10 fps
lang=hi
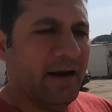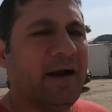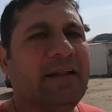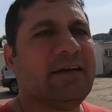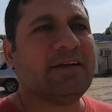
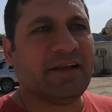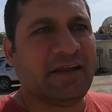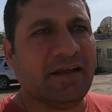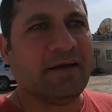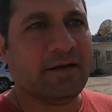एंड तक
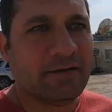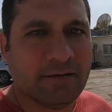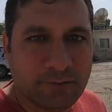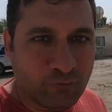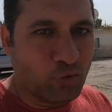देखिएगा
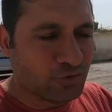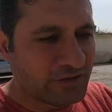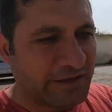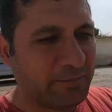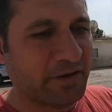बहुत
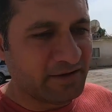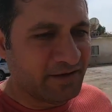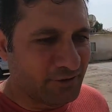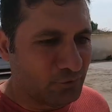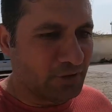सारी बातें
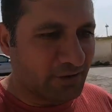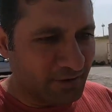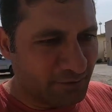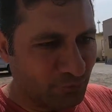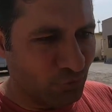करूँगा
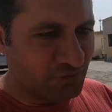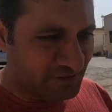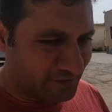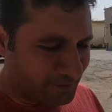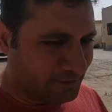बहुत
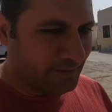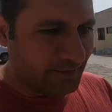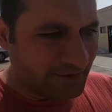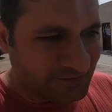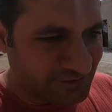ज़्यादा
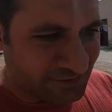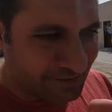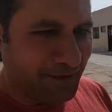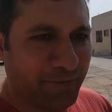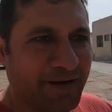
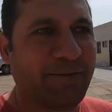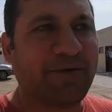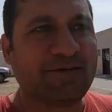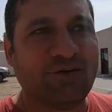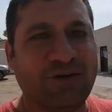जितना मेरे
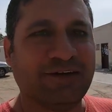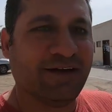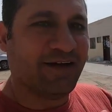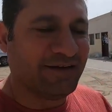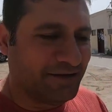पास नॉलेज है
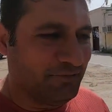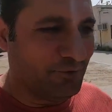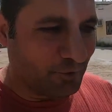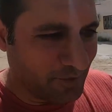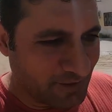आज की
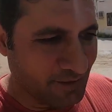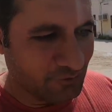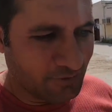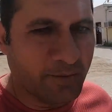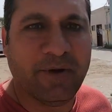वीडियो में डाल
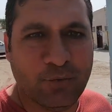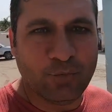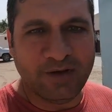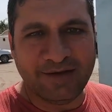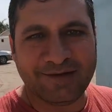दूँगा मैं हूँ
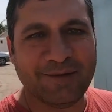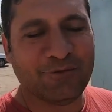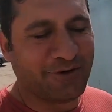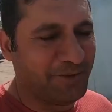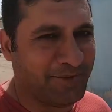अली कराम
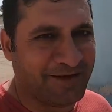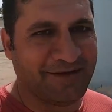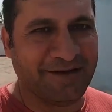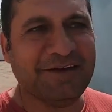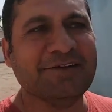और आप देख
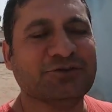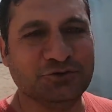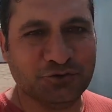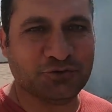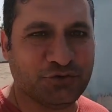रहे
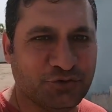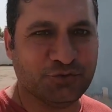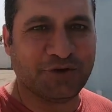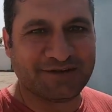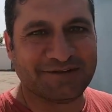हैं जस्तजु का